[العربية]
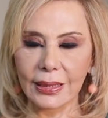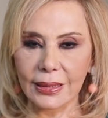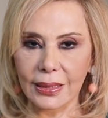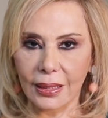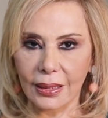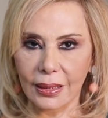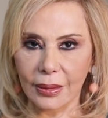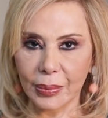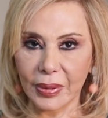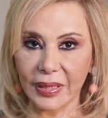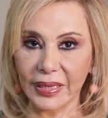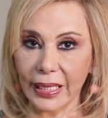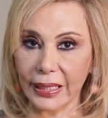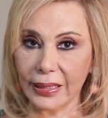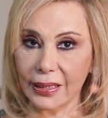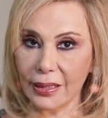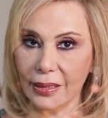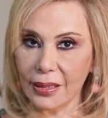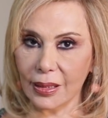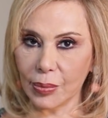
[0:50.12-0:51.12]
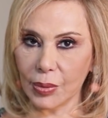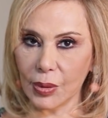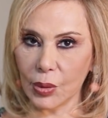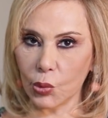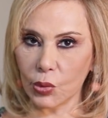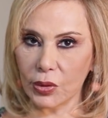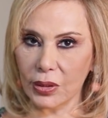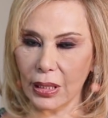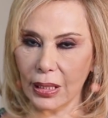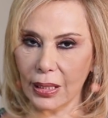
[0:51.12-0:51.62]
إذا بدك
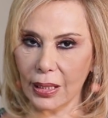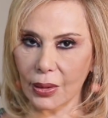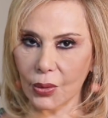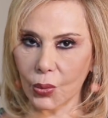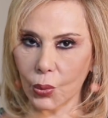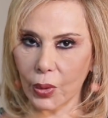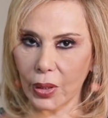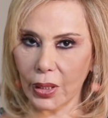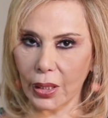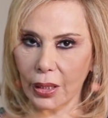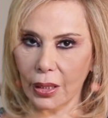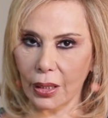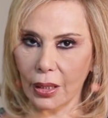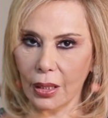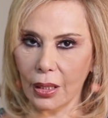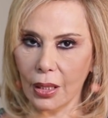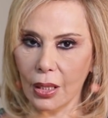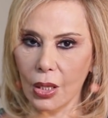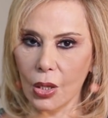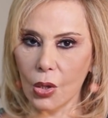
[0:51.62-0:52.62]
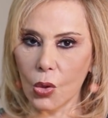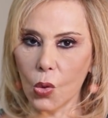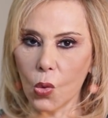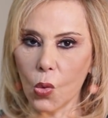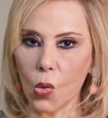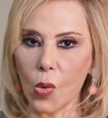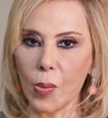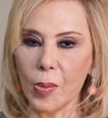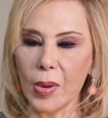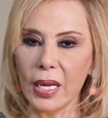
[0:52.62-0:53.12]
تنتبه وتضلك واعي
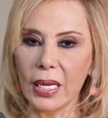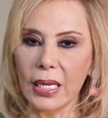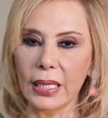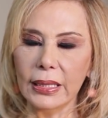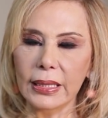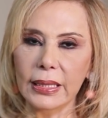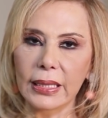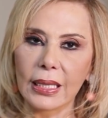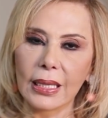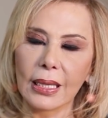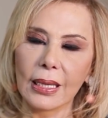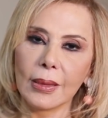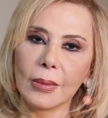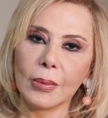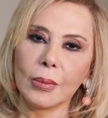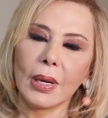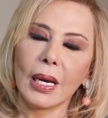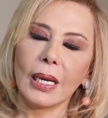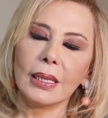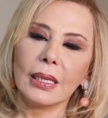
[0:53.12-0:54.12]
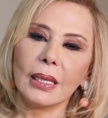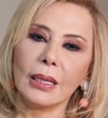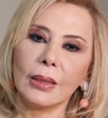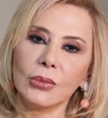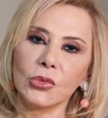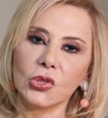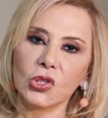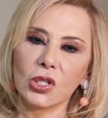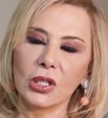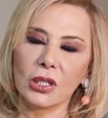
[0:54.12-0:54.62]
وما تنام على
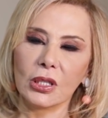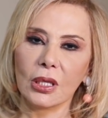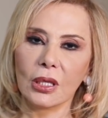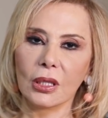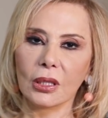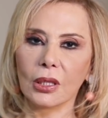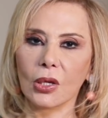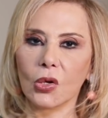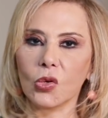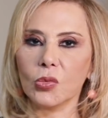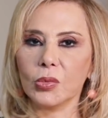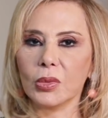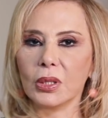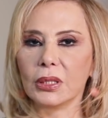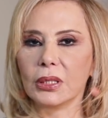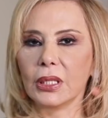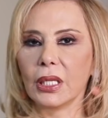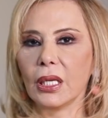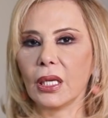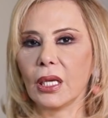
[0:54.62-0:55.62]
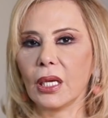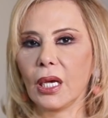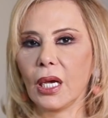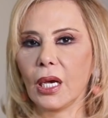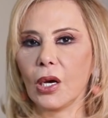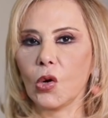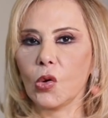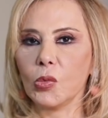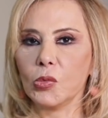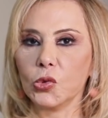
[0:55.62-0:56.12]
أمجادك أو
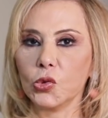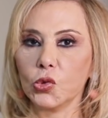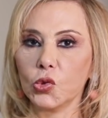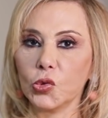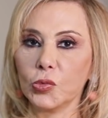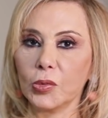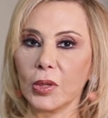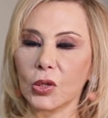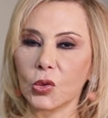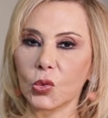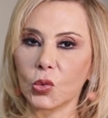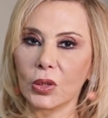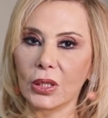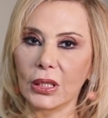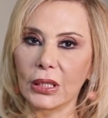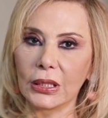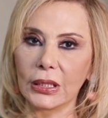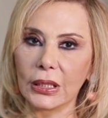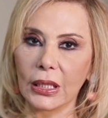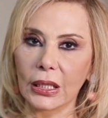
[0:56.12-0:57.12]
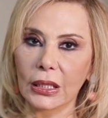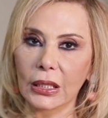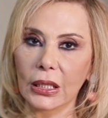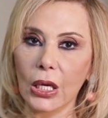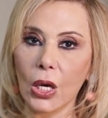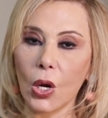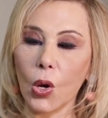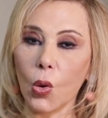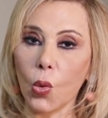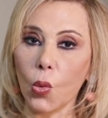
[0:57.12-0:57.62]
مرتاح أو من دون ما يكون
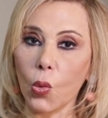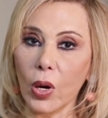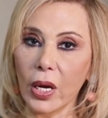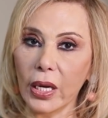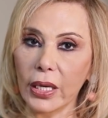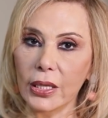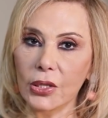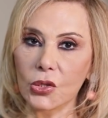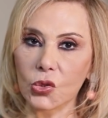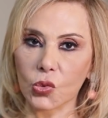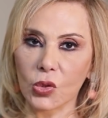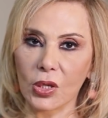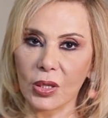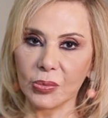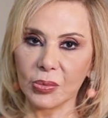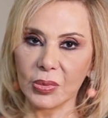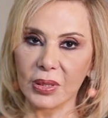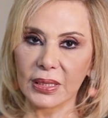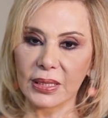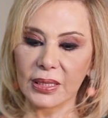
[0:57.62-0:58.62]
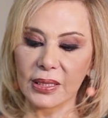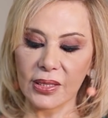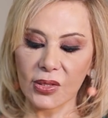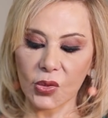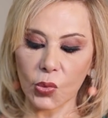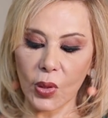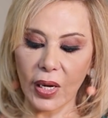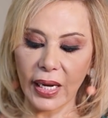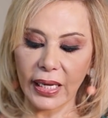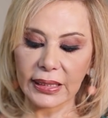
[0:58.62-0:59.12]
عندك وعي شو عم
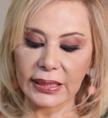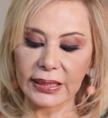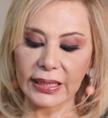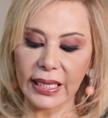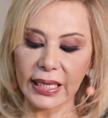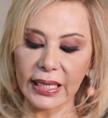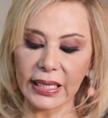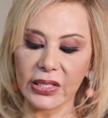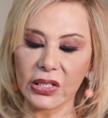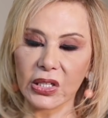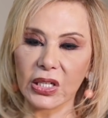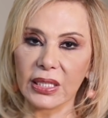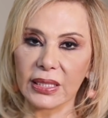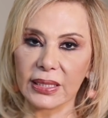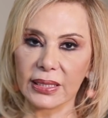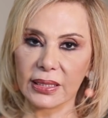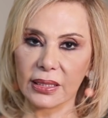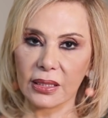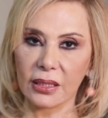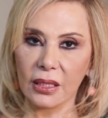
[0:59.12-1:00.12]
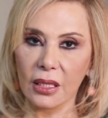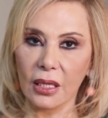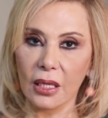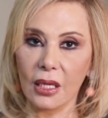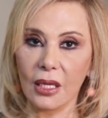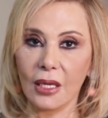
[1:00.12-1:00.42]
بيصير وحتى حراسة